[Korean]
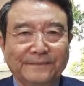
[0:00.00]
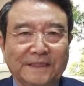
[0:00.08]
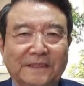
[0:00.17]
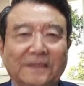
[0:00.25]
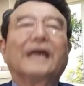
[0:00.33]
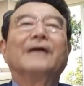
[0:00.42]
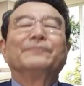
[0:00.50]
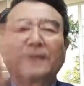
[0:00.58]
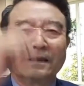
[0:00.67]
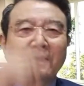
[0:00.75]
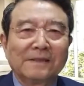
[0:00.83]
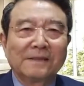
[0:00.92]
그
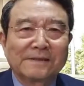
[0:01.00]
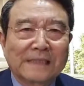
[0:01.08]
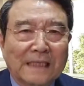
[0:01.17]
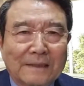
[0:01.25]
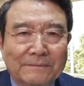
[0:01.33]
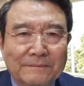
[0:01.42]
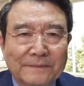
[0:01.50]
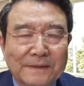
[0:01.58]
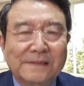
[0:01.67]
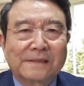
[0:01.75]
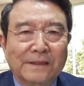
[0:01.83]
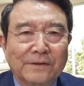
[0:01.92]
다음날 걸리는 사람,
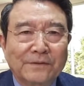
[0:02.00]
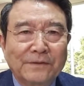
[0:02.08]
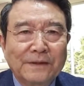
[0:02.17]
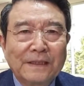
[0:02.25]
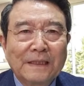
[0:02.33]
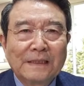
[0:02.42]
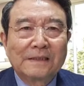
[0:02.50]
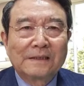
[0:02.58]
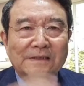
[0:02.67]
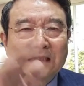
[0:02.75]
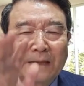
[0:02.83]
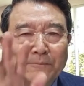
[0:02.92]
글쎄요.
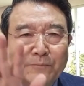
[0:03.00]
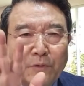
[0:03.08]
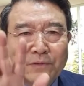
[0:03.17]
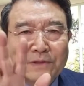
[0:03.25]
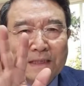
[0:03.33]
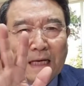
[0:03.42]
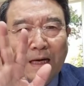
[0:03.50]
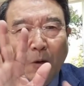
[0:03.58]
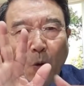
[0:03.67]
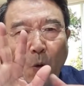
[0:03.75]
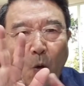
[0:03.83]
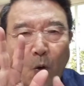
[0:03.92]
그
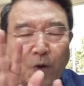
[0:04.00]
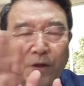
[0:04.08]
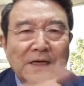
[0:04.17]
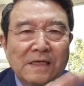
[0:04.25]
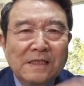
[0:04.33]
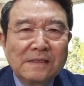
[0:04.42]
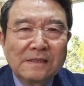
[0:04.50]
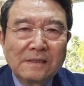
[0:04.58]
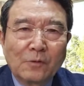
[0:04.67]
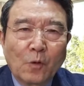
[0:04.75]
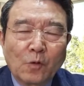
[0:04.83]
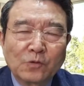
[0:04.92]
잠복기가 5일,
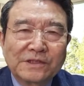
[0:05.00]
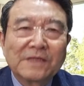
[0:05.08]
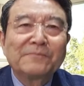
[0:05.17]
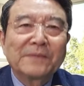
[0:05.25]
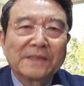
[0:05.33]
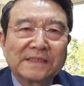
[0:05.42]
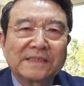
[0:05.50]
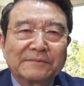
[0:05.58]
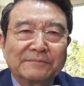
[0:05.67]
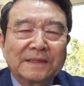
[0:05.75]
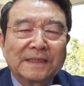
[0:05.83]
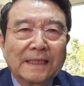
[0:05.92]
5점
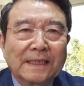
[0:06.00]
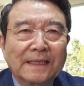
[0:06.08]
며칠입니다.